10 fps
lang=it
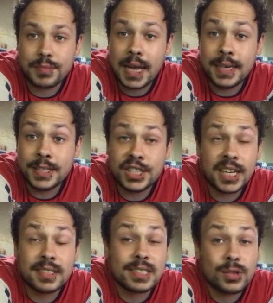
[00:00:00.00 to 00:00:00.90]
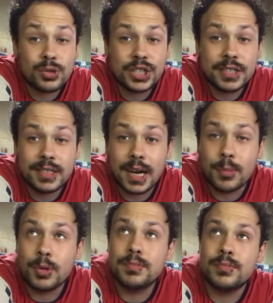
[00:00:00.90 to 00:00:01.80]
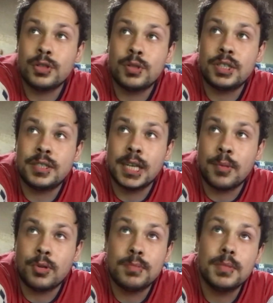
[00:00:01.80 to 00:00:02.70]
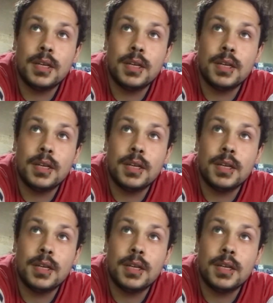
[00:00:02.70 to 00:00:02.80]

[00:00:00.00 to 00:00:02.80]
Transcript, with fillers: NCS, non ci siamo, non ci siamo.